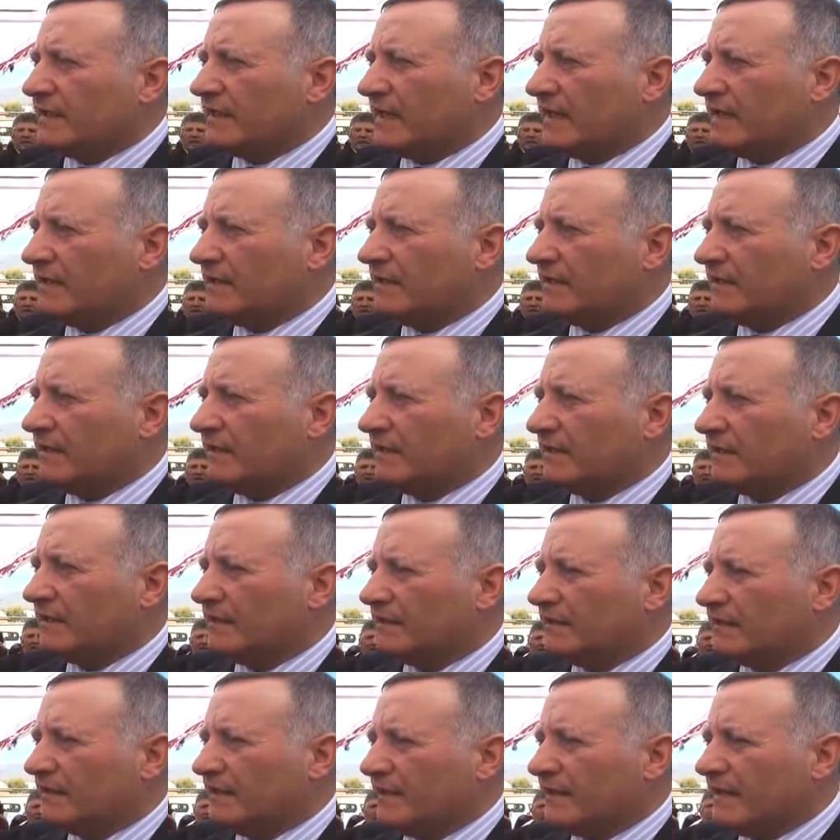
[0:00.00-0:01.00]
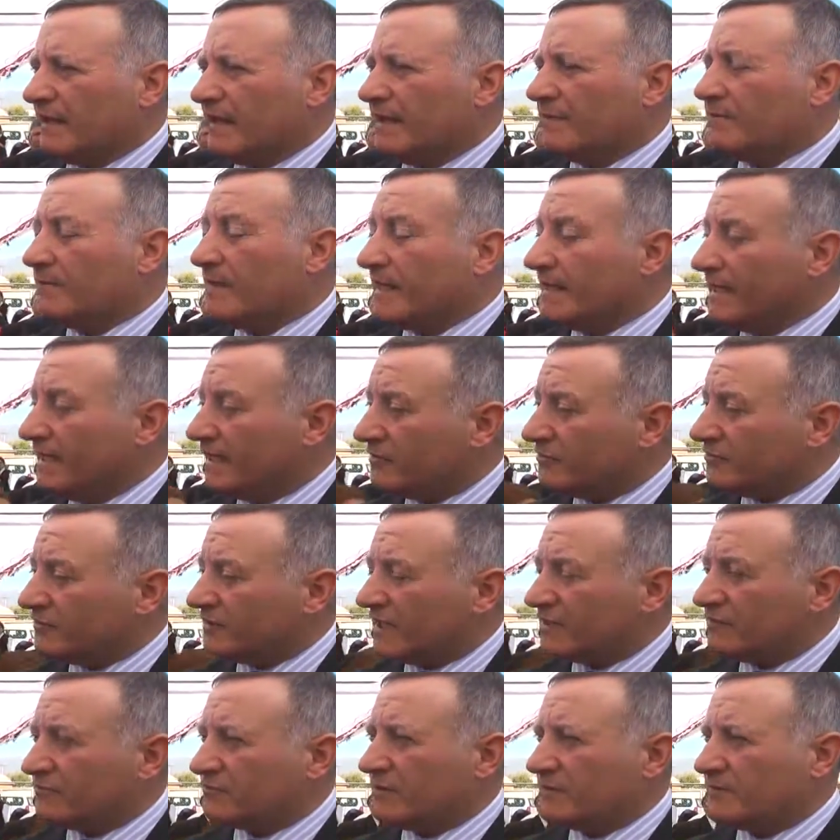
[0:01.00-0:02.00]
el, el manejo
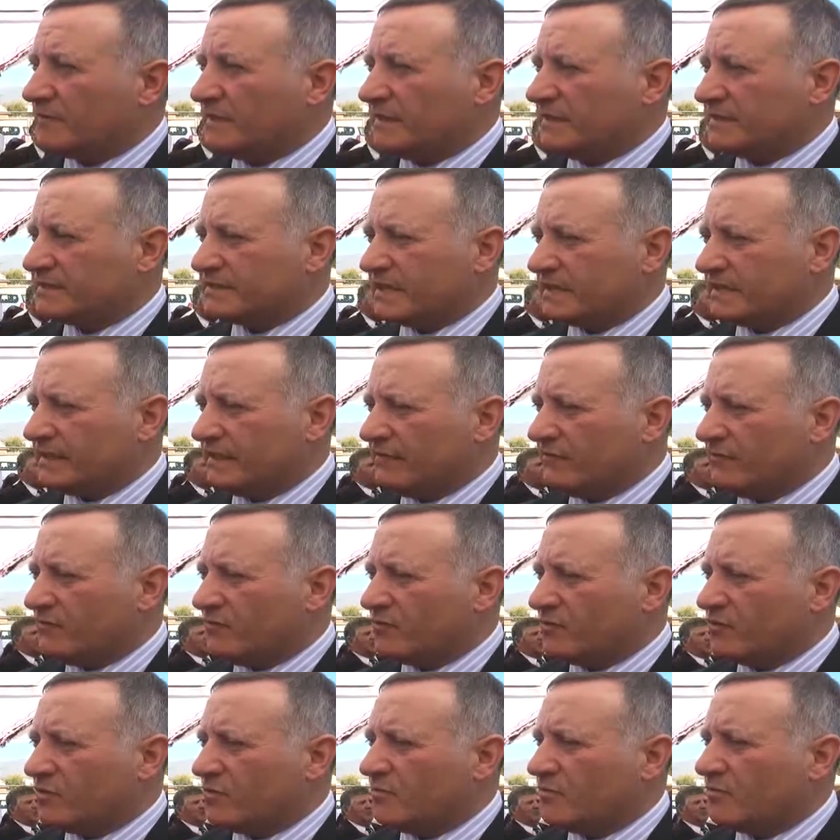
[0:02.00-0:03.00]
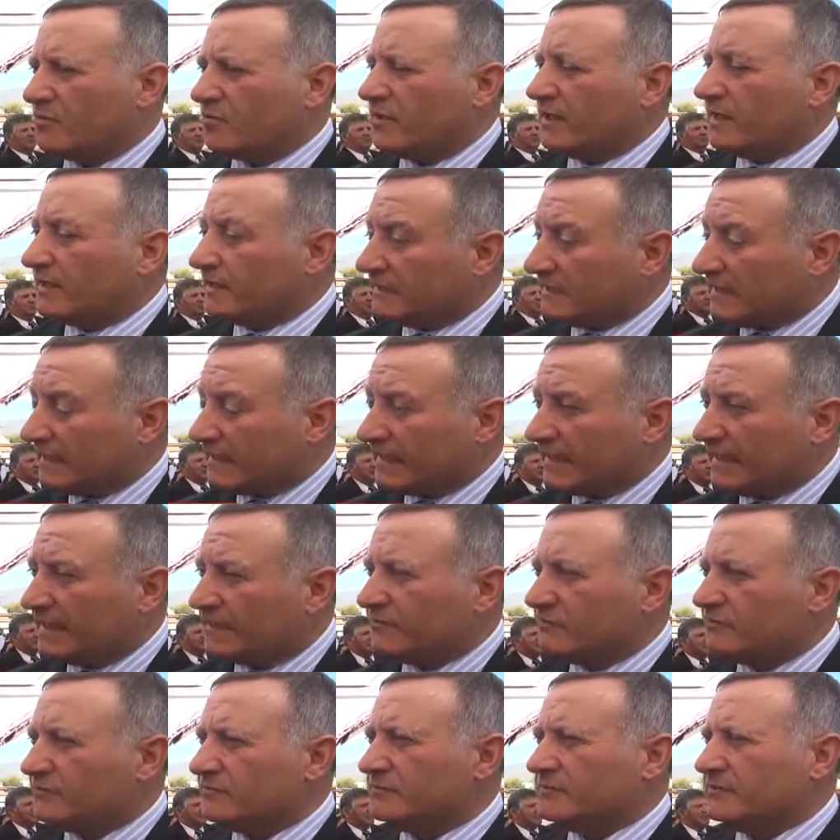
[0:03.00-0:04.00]
tanto administrativo como en
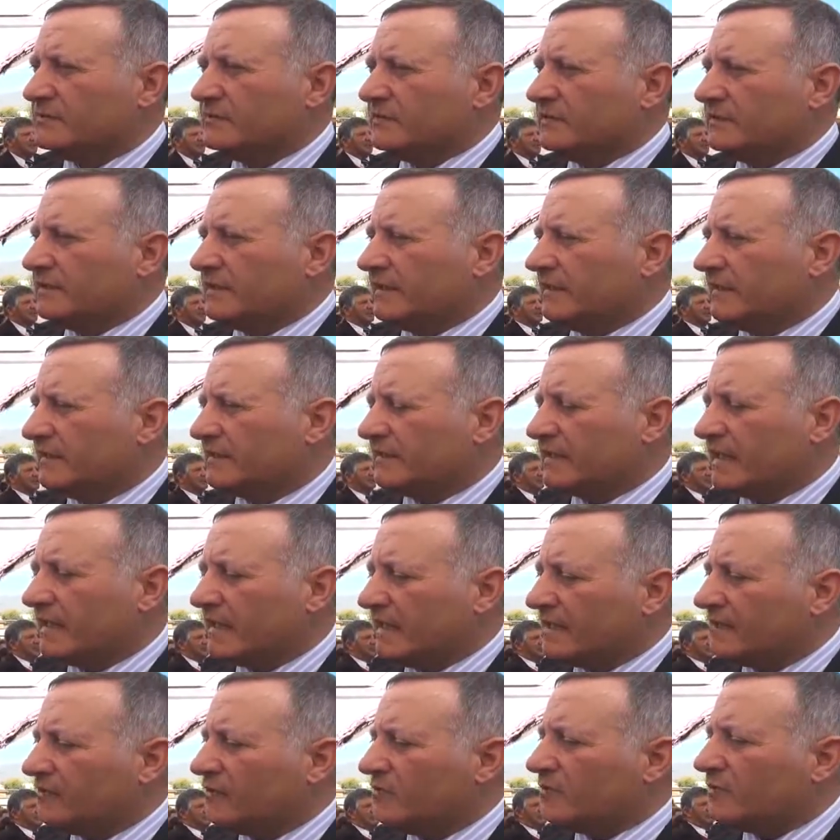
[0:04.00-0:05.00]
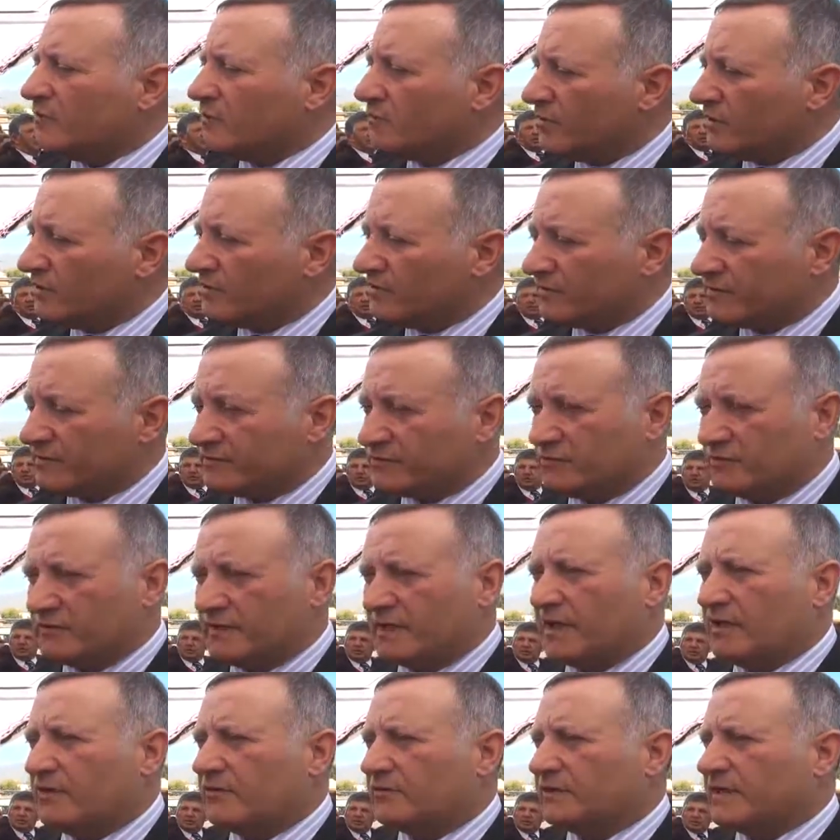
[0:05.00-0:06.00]
terreno está dando muy buenos
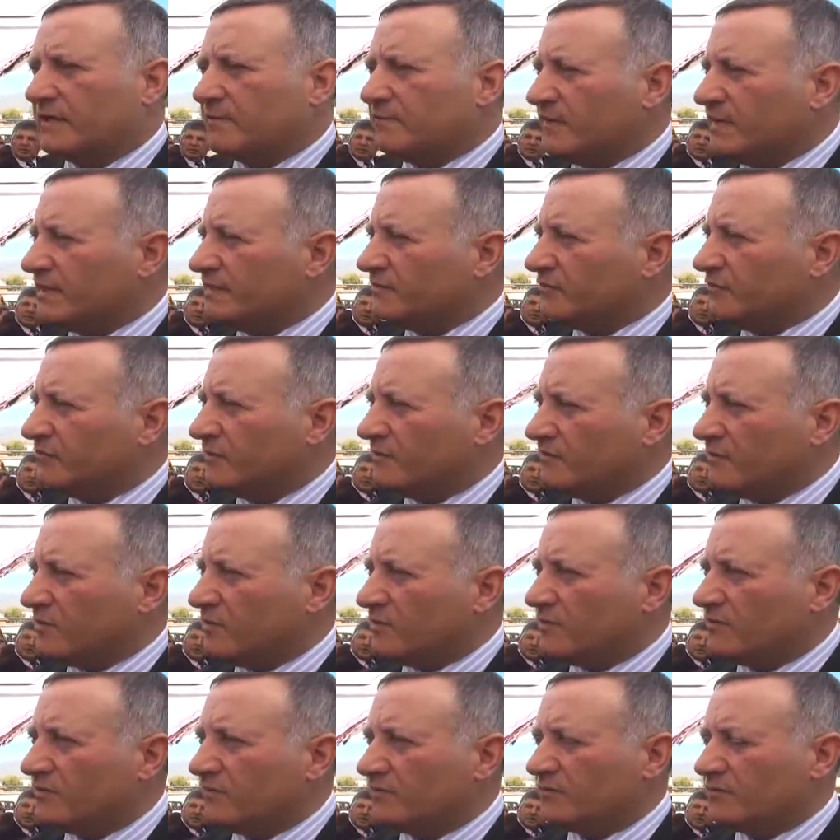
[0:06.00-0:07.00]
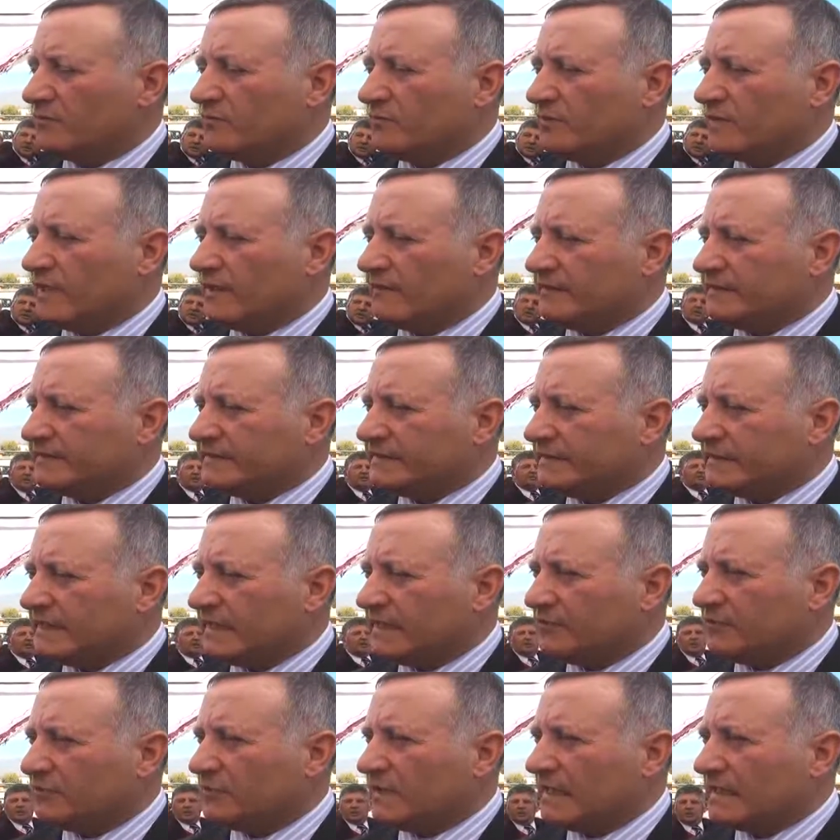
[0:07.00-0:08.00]
resultados. También tuvimos una
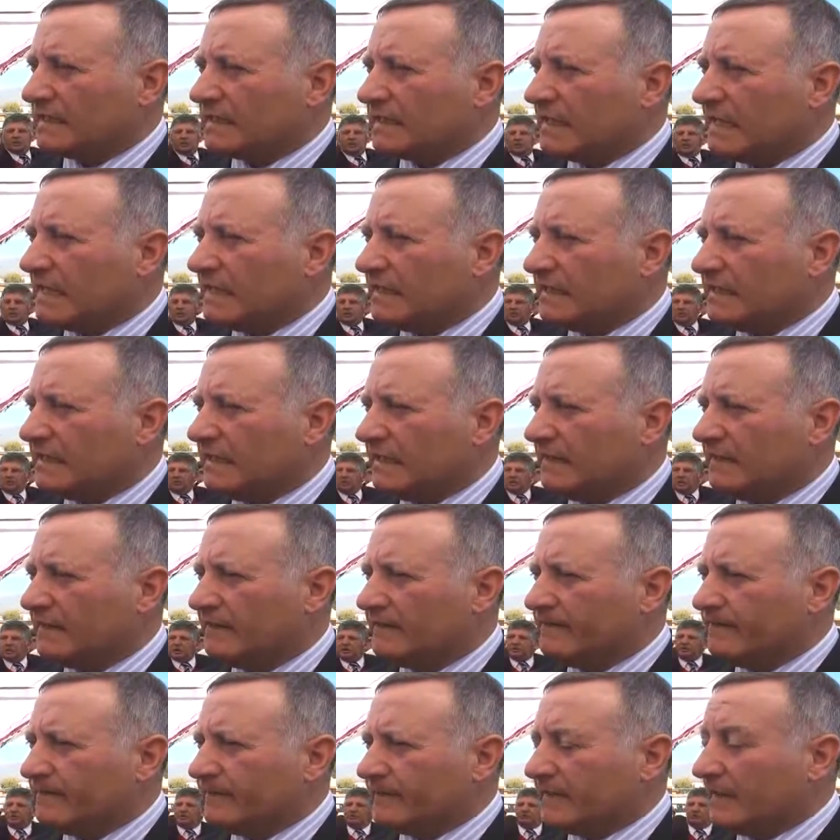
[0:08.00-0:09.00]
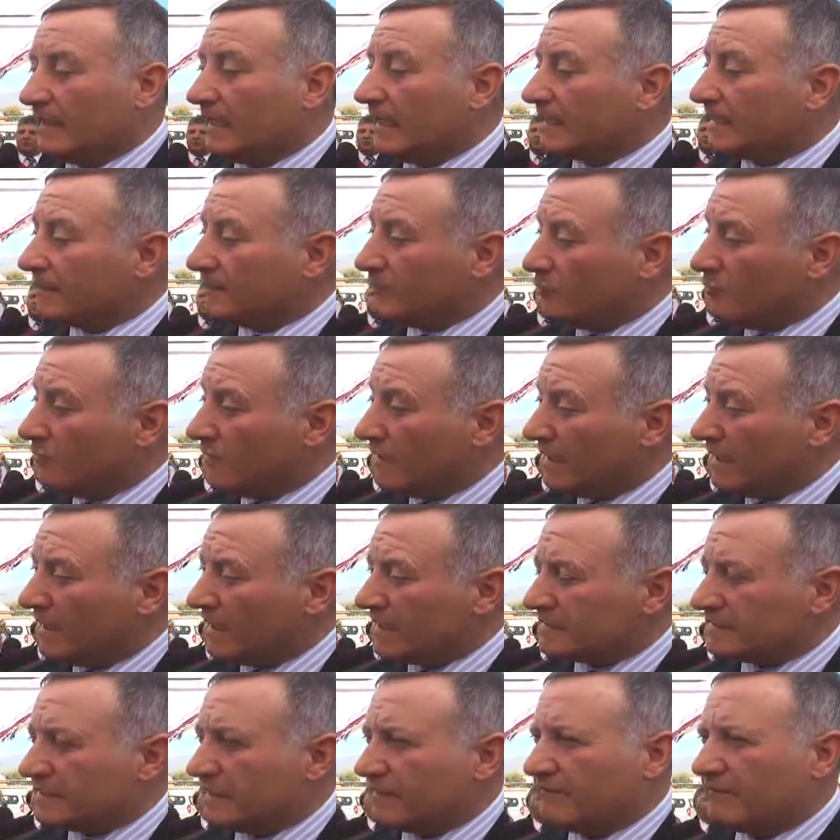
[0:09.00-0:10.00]
visita de un alcalde de la República
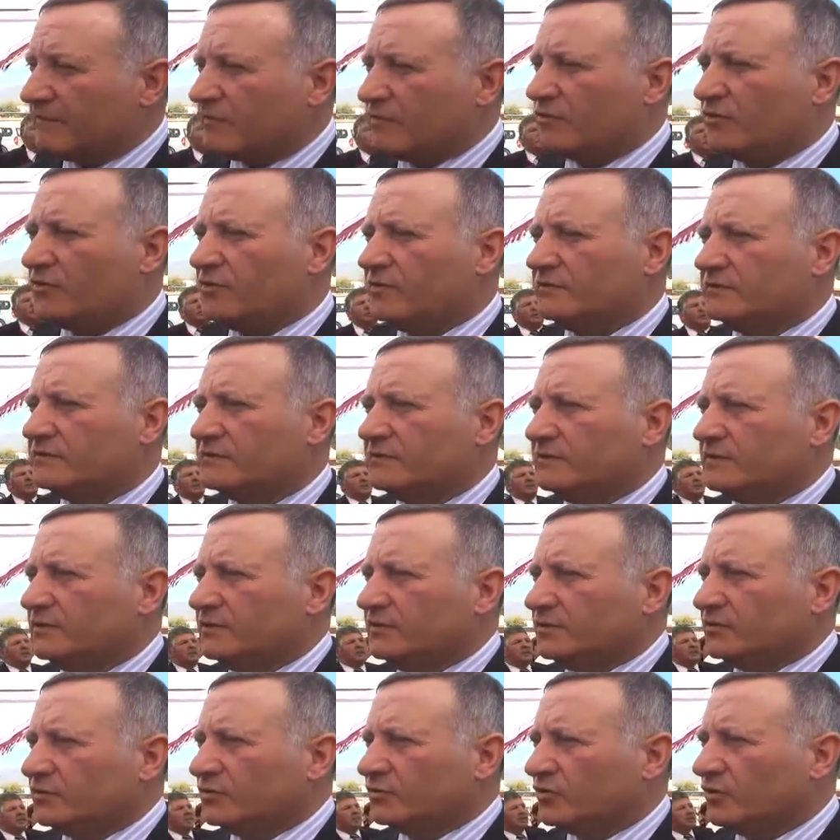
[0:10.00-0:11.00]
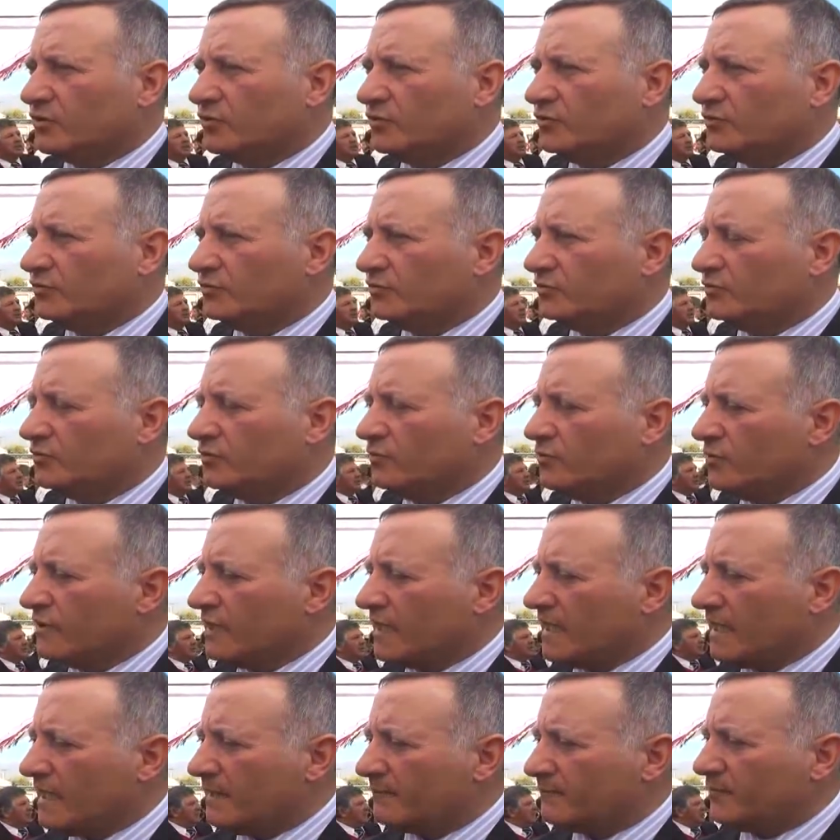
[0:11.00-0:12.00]
de El Salvador con
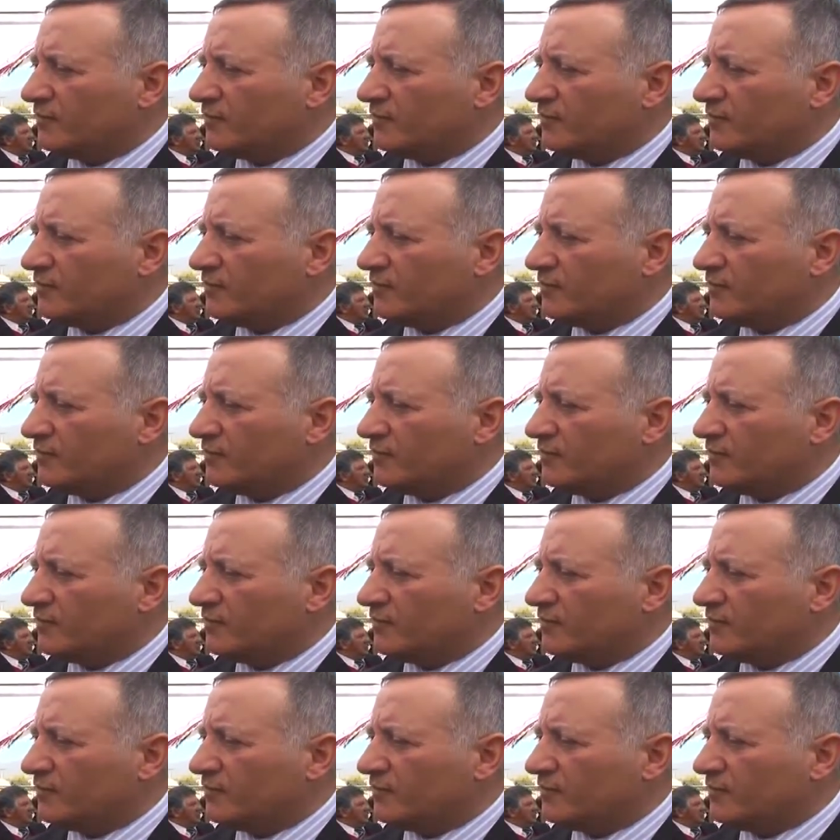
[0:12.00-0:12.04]
una